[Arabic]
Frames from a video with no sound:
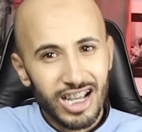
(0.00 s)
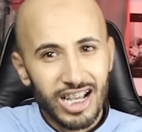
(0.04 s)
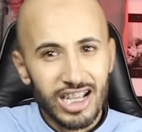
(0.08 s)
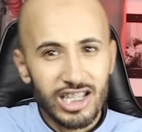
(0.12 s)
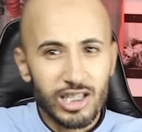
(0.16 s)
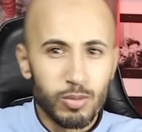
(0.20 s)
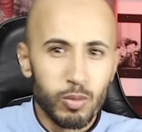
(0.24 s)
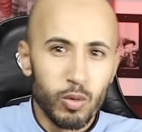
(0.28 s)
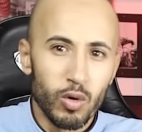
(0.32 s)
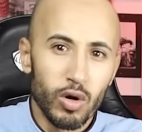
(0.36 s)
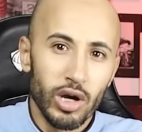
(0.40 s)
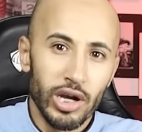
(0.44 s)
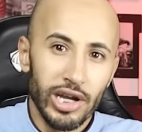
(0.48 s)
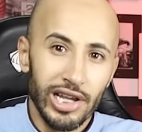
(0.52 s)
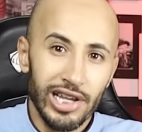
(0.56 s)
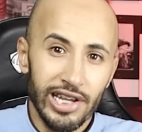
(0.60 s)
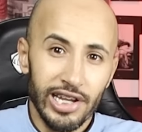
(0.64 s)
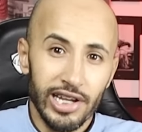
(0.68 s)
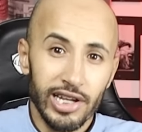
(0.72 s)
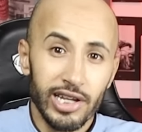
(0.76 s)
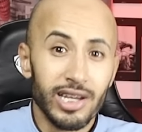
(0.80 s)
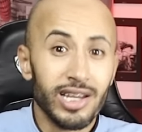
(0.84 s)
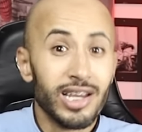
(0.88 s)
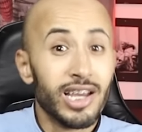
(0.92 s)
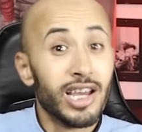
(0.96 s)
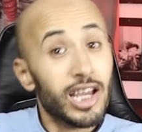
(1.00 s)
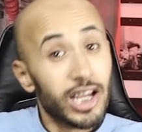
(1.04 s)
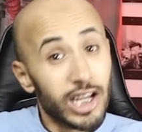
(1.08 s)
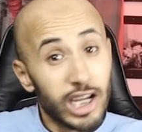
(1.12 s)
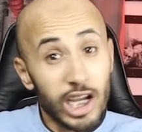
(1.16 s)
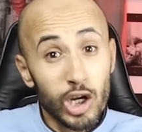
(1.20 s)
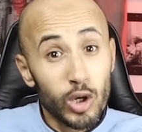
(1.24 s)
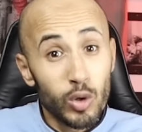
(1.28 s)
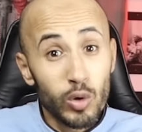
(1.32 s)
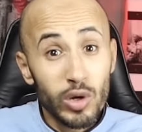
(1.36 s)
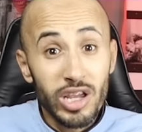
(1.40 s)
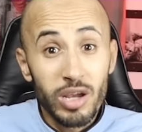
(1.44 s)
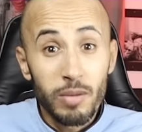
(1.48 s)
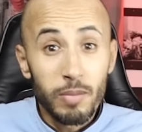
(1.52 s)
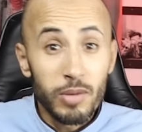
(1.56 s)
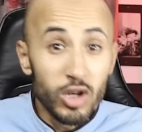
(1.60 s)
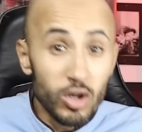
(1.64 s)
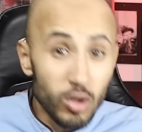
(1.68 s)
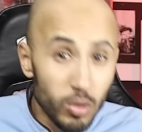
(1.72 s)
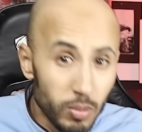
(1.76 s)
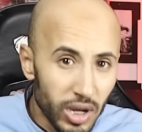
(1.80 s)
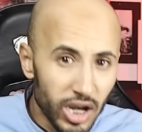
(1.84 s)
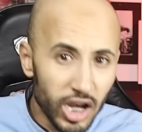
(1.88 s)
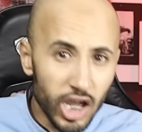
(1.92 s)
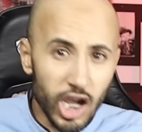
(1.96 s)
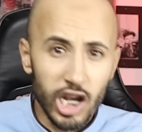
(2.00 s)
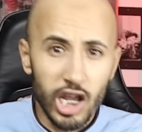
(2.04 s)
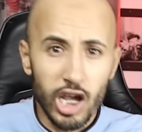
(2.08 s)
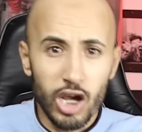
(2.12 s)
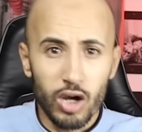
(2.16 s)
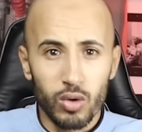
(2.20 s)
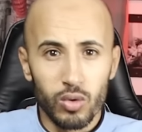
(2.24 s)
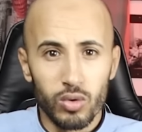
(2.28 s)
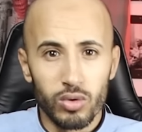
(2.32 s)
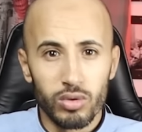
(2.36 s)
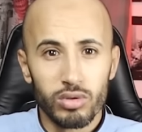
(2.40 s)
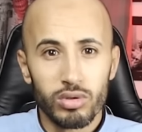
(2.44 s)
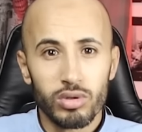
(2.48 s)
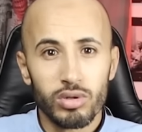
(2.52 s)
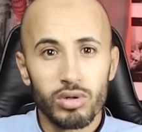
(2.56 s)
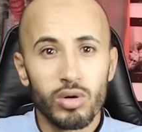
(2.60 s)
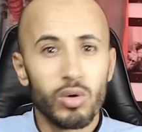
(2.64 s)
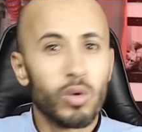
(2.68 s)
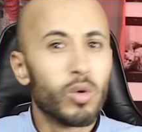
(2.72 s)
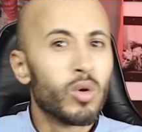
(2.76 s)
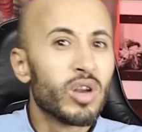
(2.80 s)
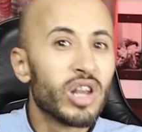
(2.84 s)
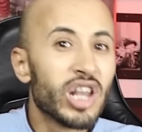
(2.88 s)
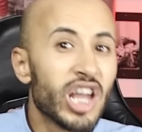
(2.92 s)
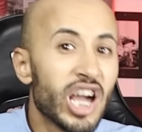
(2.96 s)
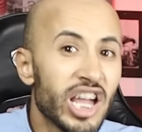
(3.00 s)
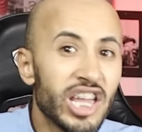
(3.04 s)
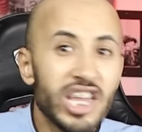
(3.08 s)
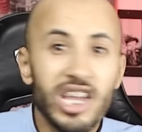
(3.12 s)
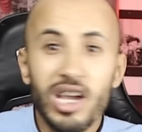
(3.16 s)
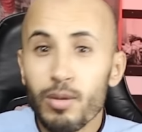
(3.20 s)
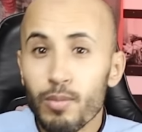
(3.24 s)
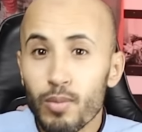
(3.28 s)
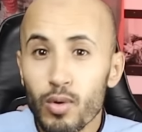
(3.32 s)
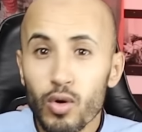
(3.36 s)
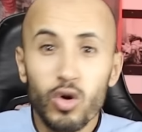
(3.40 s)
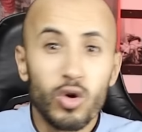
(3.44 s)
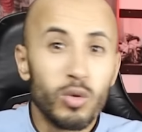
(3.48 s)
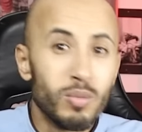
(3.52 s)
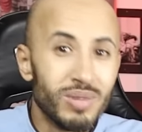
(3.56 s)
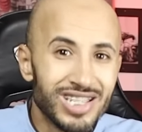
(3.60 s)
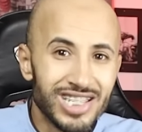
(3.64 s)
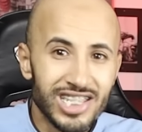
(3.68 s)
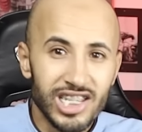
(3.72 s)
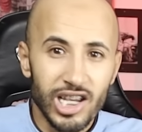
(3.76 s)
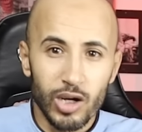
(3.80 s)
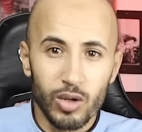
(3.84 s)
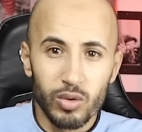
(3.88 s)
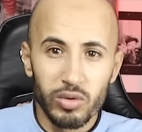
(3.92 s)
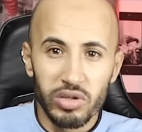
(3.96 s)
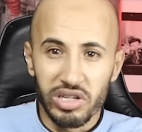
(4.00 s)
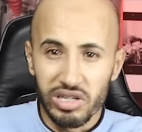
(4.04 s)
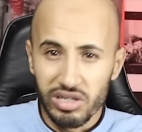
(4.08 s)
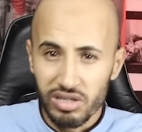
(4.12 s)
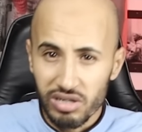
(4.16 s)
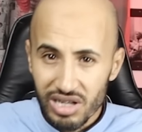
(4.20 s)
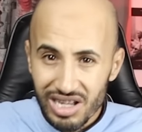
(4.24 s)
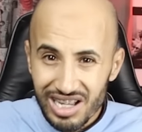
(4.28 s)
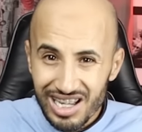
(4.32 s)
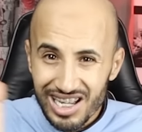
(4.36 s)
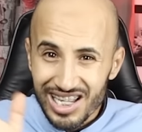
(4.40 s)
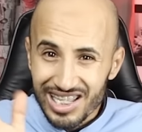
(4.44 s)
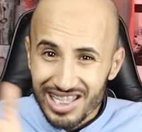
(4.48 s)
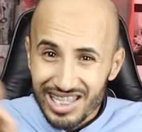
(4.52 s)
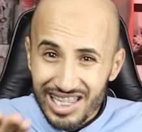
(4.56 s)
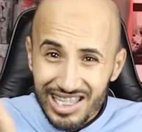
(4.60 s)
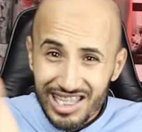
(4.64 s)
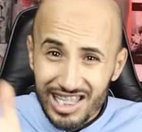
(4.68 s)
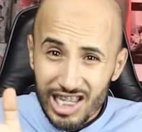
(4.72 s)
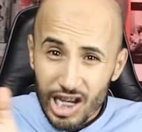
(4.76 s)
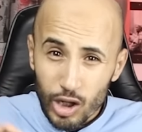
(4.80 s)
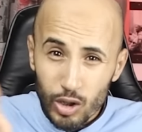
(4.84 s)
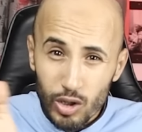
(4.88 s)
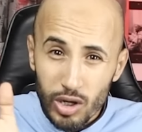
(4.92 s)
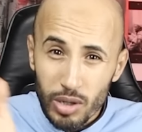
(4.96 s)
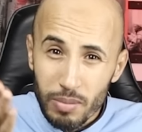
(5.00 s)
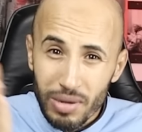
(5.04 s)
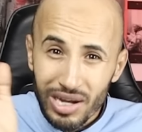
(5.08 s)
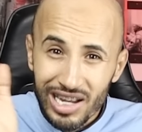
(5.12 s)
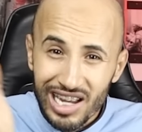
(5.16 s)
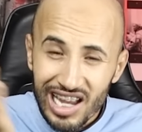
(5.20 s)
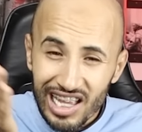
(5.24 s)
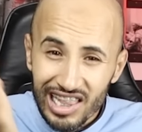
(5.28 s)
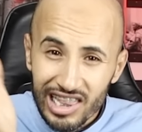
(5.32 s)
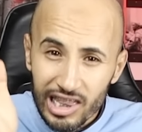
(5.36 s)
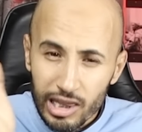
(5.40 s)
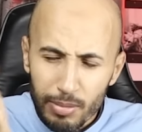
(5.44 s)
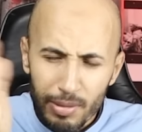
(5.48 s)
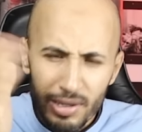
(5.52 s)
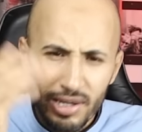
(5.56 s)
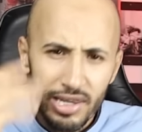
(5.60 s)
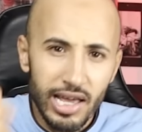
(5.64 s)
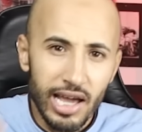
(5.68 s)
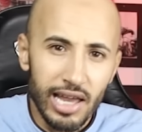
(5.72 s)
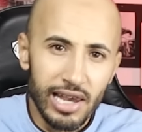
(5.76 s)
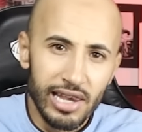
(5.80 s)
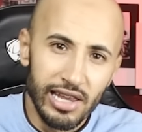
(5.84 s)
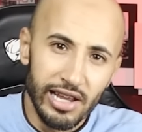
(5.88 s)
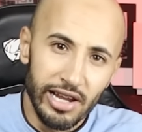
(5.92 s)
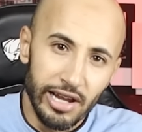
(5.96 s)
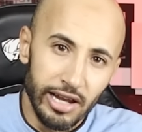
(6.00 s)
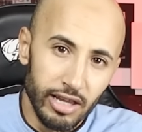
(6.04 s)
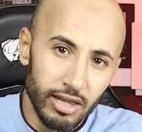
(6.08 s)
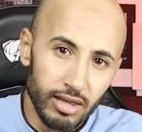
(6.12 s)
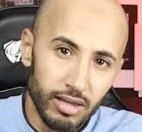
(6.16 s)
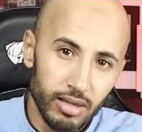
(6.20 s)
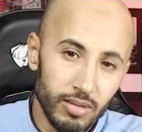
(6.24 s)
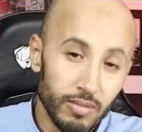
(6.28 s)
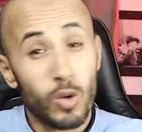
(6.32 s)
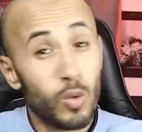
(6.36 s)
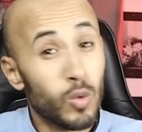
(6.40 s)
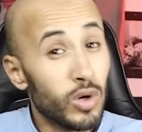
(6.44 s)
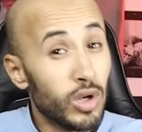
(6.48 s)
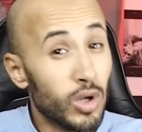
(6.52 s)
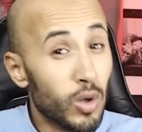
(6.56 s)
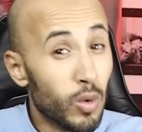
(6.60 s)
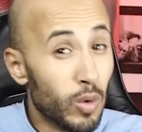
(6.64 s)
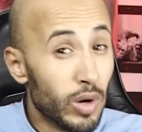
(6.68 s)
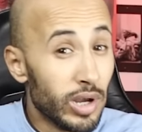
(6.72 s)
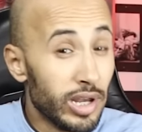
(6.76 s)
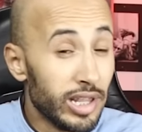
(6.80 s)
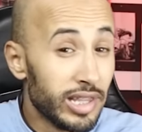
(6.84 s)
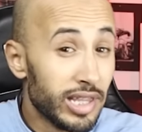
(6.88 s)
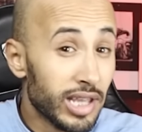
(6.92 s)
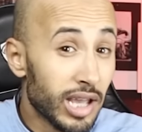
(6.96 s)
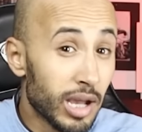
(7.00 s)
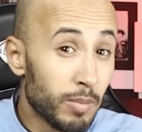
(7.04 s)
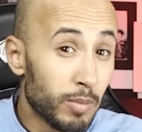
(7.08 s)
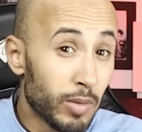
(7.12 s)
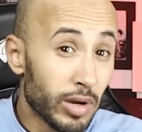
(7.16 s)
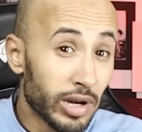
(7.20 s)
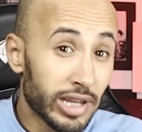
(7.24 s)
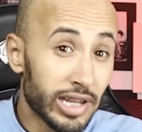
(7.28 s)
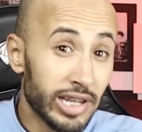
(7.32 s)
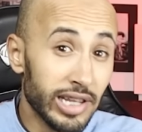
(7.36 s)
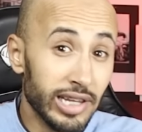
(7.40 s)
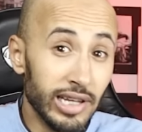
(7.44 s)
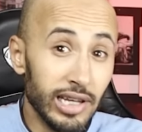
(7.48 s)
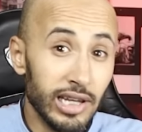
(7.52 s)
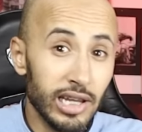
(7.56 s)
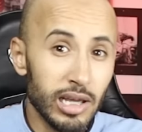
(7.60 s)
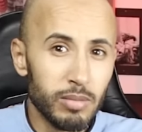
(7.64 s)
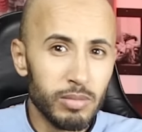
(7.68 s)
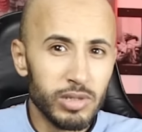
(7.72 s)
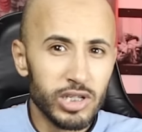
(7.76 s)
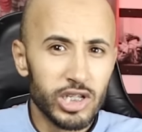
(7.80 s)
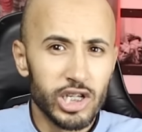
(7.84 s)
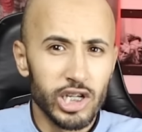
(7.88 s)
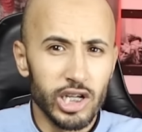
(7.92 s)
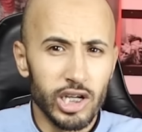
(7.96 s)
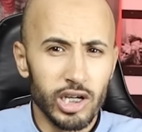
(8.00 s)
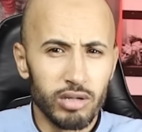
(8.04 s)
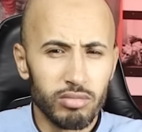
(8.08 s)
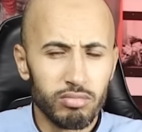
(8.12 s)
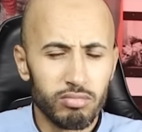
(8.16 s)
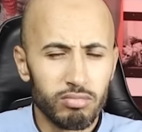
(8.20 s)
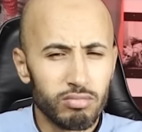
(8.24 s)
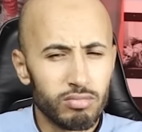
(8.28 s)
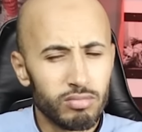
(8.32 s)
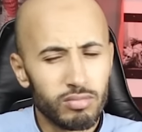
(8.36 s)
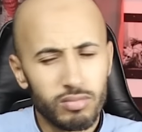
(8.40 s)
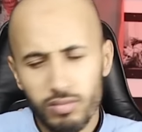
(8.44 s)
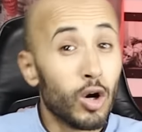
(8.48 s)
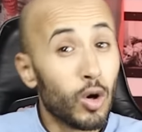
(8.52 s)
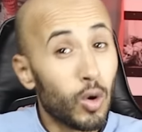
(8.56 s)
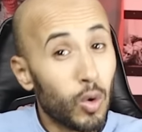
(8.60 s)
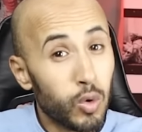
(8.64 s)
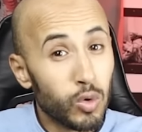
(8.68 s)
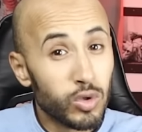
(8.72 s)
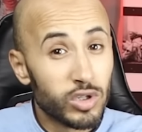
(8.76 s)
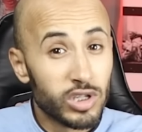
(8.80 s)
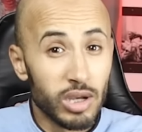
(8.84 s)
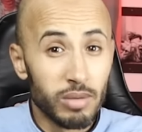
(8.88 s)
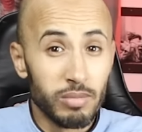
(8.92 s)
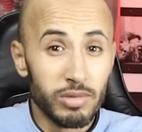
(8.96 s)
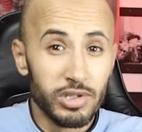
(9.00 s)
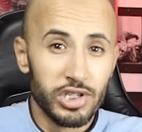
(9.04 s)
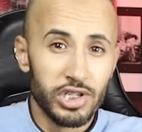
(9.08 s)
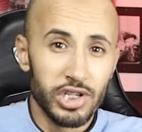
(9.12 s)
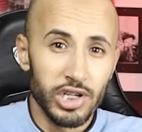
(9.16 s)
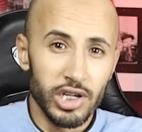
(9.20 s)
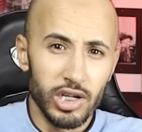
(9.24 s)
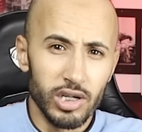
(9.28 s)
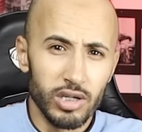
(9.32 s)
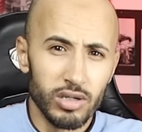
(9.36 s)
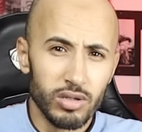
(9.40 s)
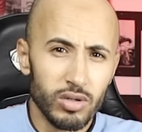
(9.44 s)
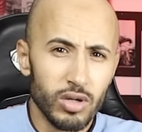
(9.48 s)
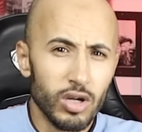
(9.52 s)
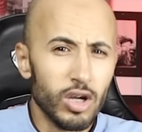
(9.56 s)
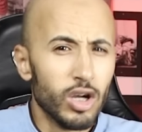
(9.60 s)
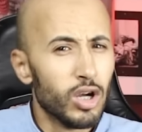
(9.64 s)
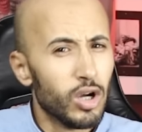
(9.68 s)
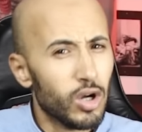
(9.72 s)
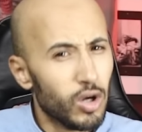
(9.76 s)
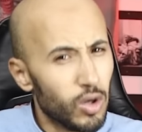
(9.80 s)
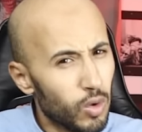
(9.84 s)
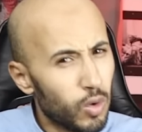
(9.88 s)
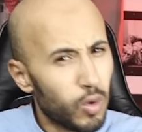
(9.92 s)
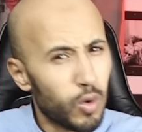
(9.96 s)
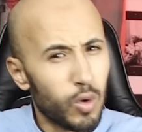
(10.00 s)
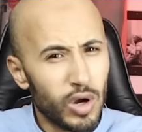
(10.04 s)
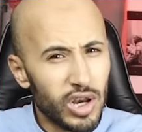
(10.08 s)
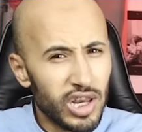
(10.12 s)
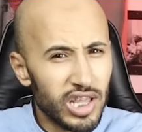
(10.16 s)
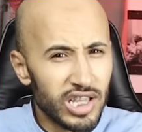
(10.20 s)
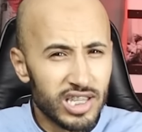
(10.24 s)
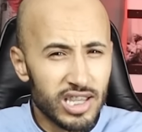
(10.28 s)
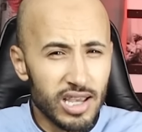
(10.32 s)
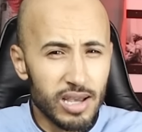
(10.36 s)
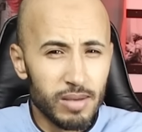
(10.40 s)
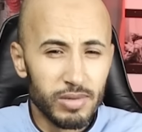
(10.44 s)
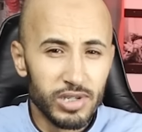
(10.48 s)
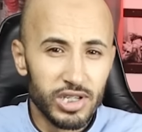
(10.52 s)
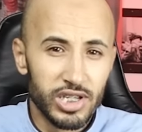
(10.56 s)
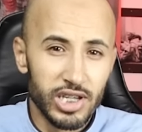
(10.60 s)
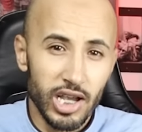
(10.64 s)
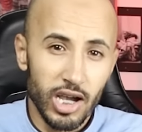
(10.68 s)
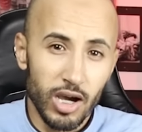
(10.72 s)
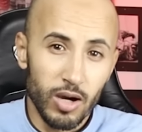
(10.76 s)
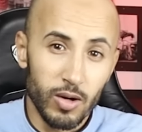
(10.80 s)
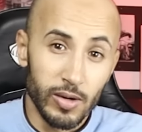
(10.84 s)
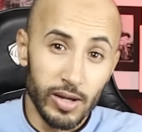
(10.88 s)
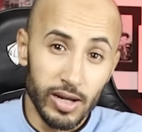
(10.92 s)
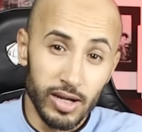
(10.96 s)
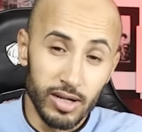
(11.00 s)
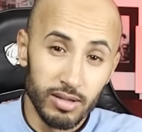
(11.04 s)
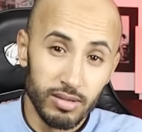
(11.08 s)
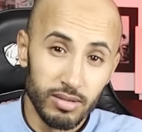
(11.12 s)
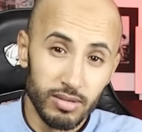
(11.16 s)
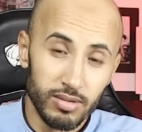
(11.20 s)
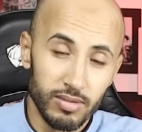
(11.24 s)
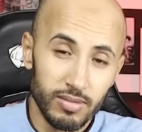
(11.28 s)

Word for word: قصبوها عليه قالوا لي منو ما نخلاقو والله يا بوك ما تاخدي تتاكلي مكان طبل نهار العيد ولا والديها ماركين عليها من جهه خوتها من جهه وخوالتها من جهه اخرى